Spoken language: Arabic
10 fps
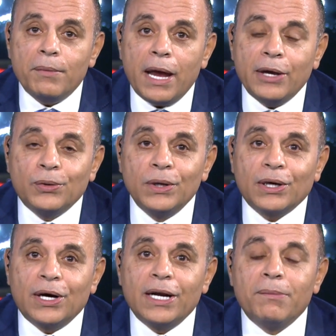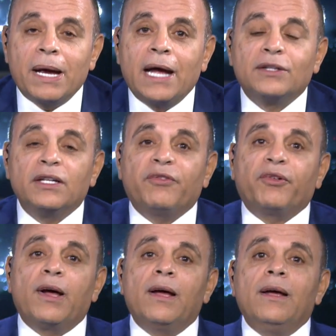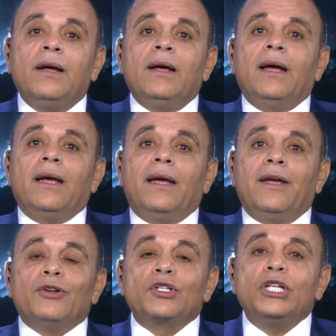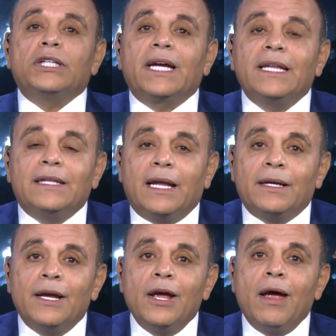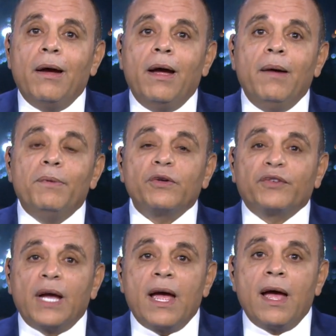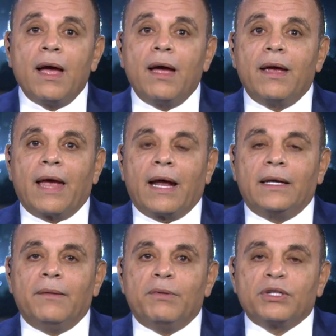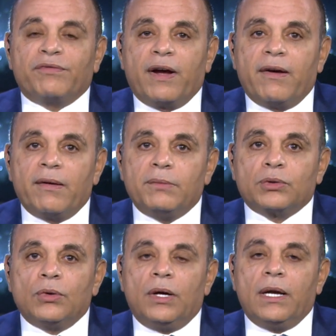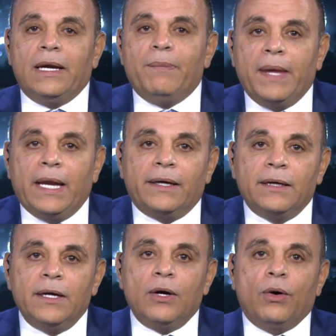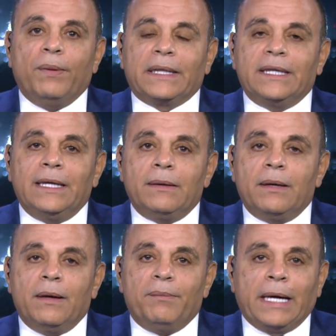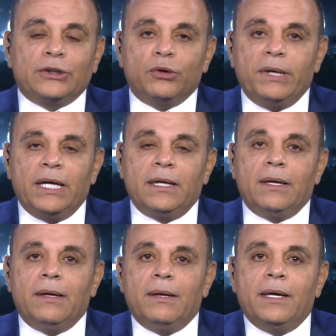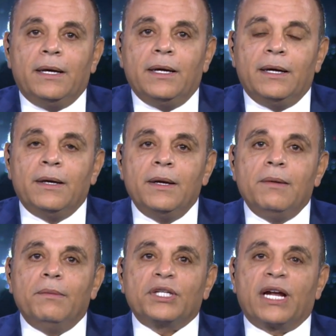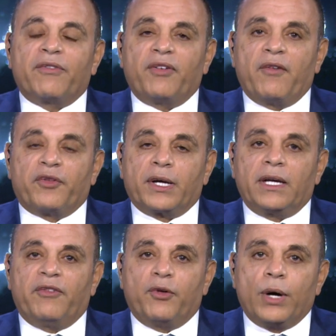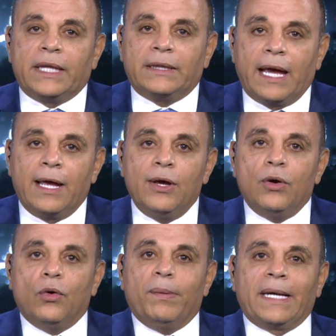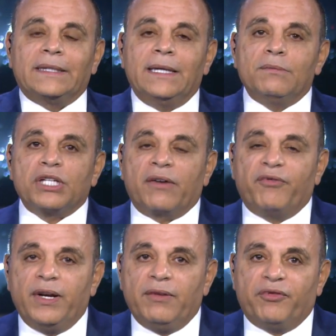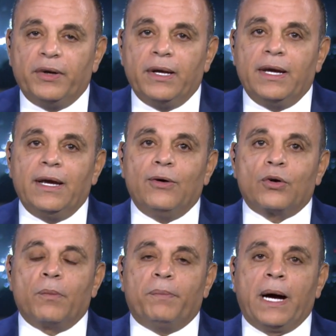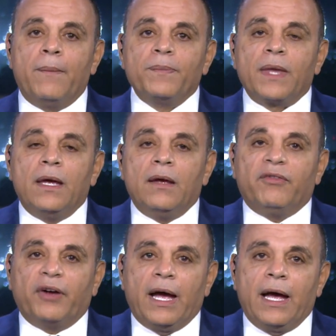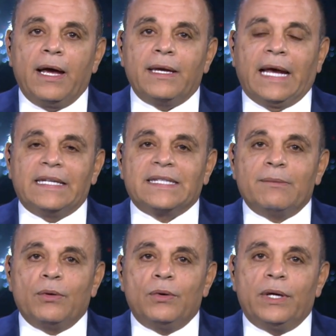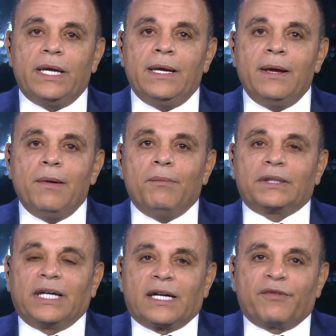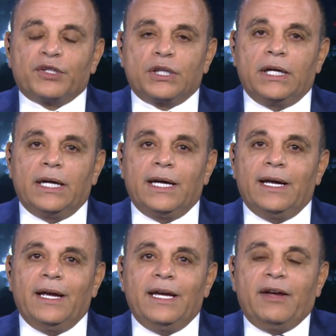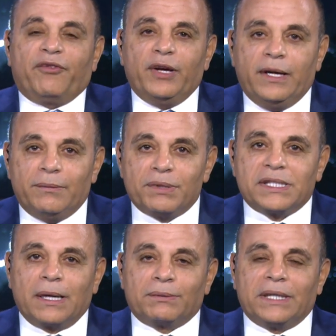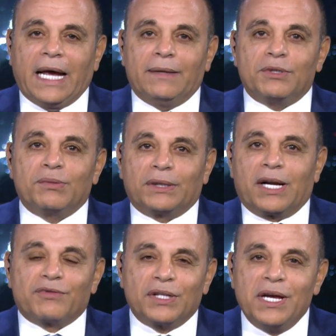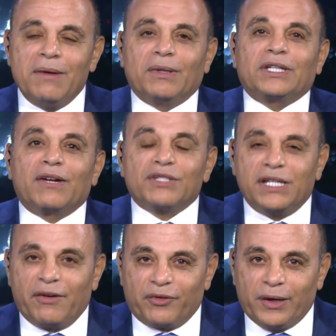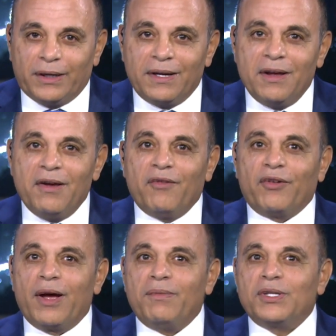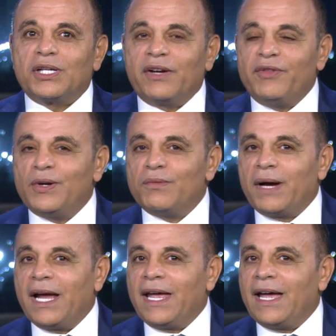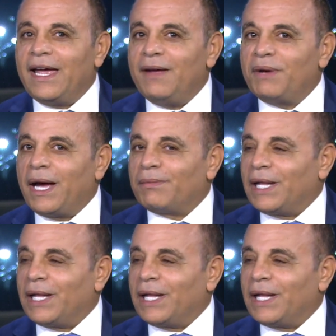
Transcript: هيكون لقائنا مع ضيفه نشيطه جدا شفتها يعني بشوفها بتروح لبنان وبعدين آه، بعد يومين آه، مش عارف في افريقيا في اوغندا وبعدين مش عارف فين في اوروبا فيعني زي ما يقولوا ايه ما تعرفش آه، هي فين بالظبط يعني مش ما تعرفش ما تعرفش هي فين فبيشرفني يكون معايا هبه عبد